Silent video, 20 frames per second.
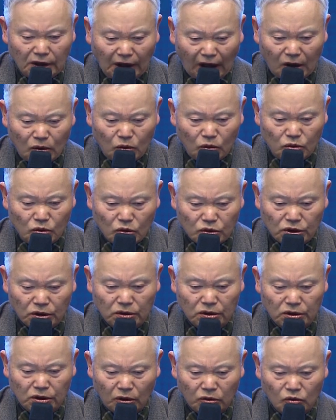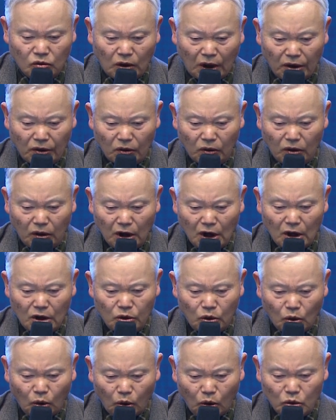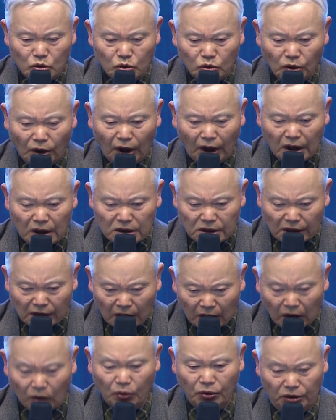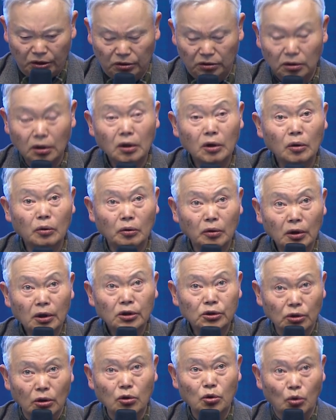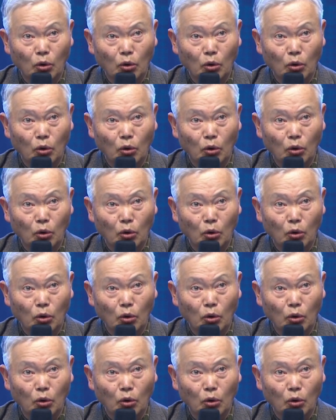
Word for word: 단군조선 연구하기로 교수 행세를 하고 있는 저는